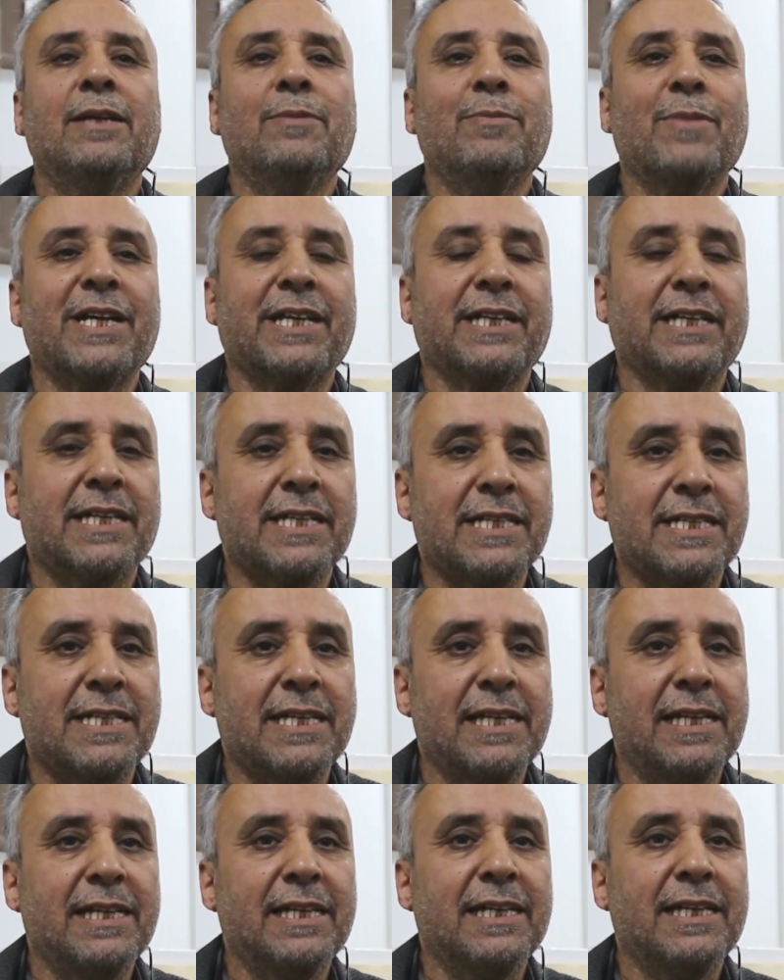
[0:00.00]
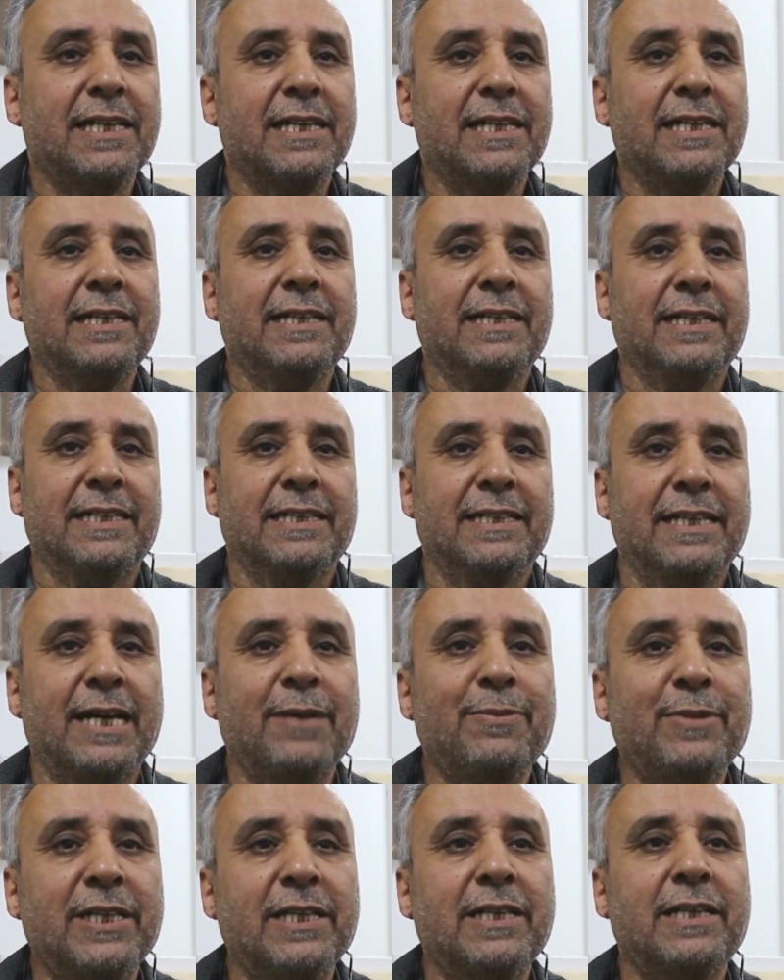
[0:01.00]
المركز
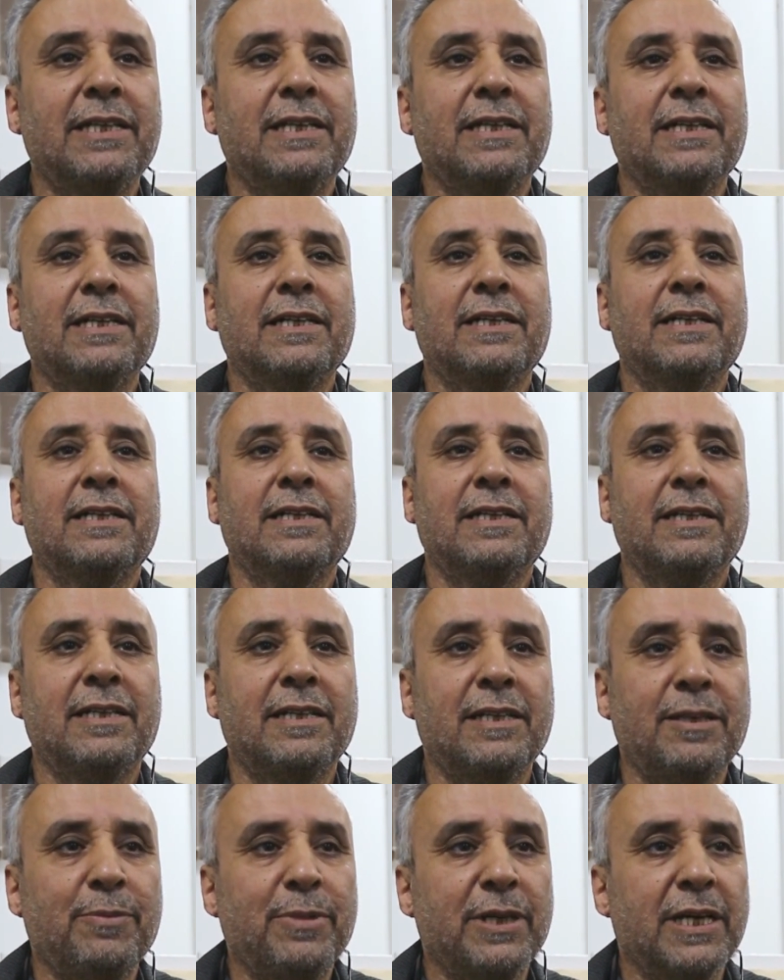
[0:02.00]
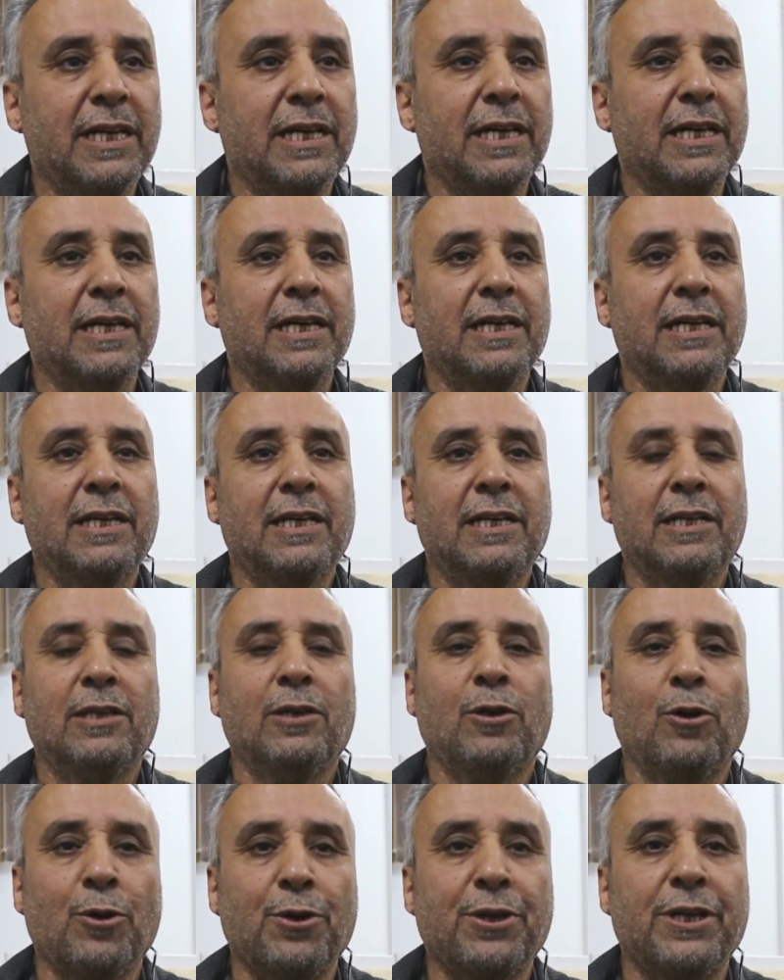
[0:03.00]
الإعلامي آه، لليبيا
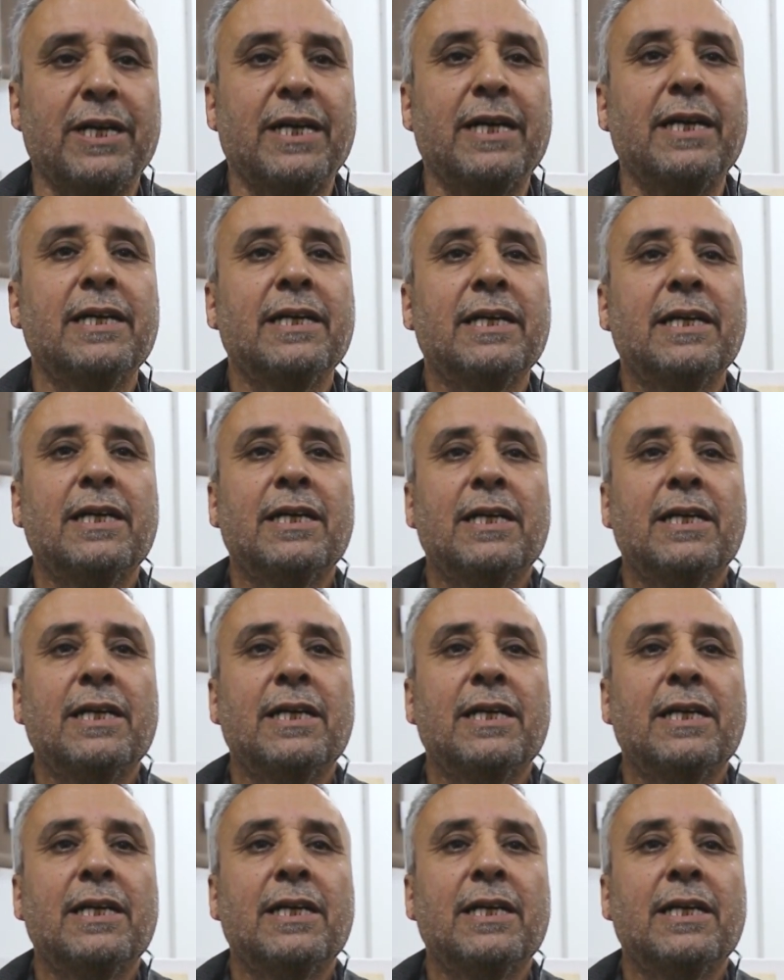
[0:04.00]
الحرة